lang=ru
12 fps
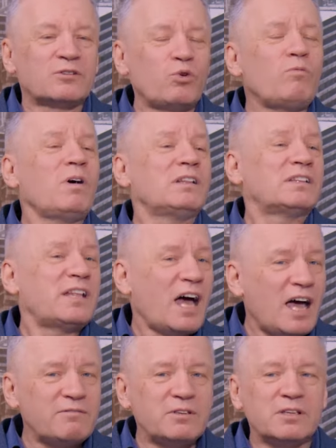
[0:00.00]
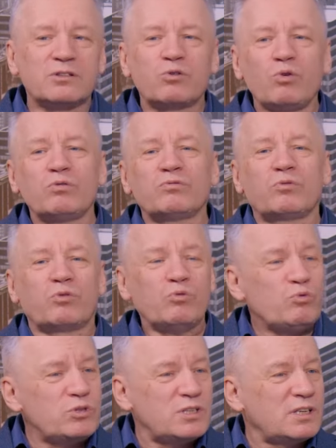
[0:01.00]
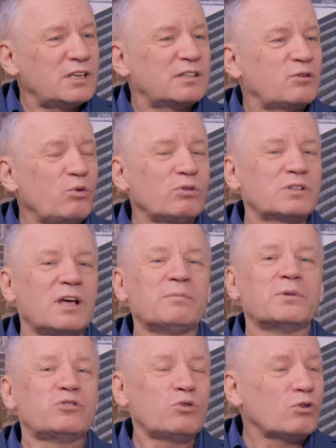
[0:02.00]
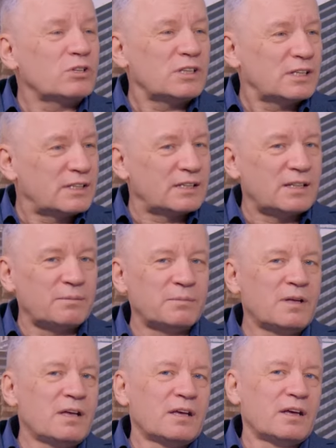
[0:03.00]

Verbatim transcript: То Молдавии, то в Грузии, то там еще где-то там,